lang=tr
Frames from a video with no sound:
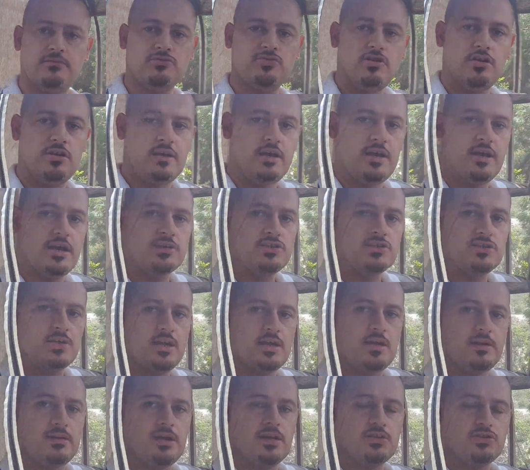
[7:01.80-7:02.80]
şöyle aç,
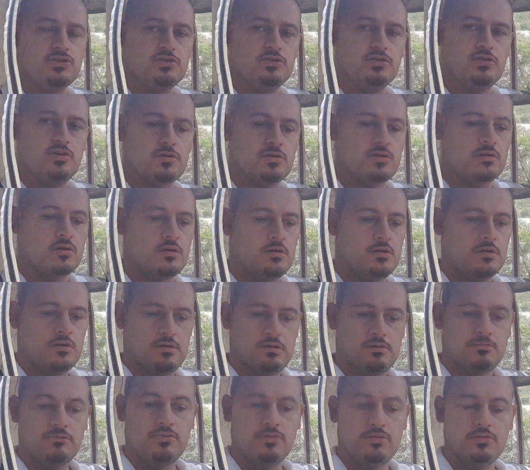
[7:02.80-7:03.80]
açılıyor
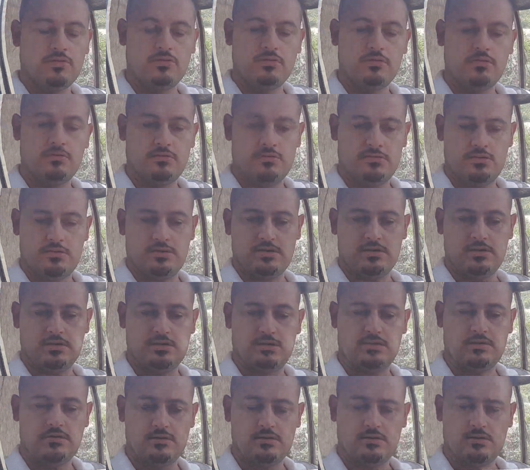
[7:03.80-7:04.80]
bu e,
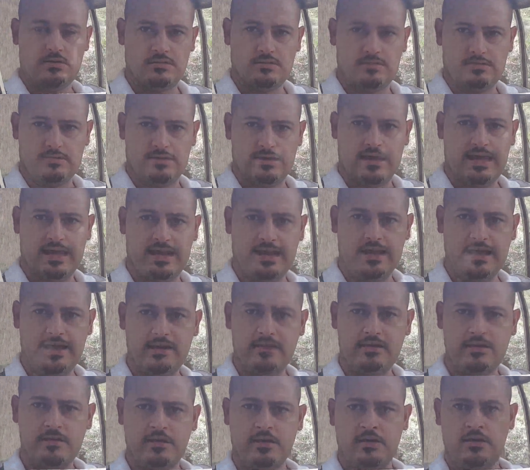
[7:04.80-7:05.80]
eller.
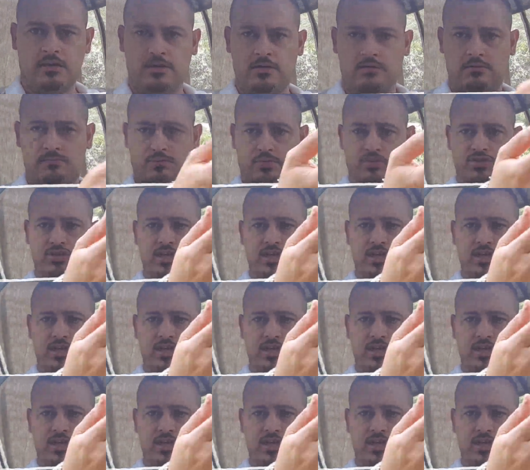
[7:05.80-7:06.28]
Bu